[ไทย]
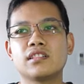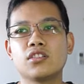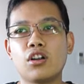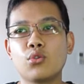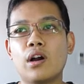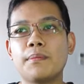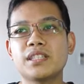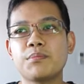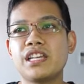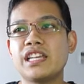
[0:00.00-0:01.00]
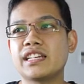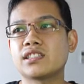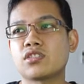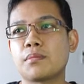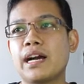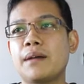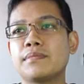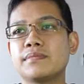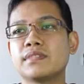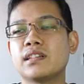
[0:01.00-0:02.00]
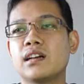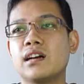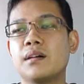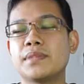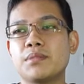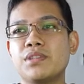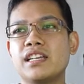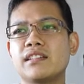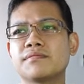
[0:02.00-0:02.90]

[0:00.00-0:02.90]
ลองดูครับมันจะมีอีกสองสาคำเออมันจะมี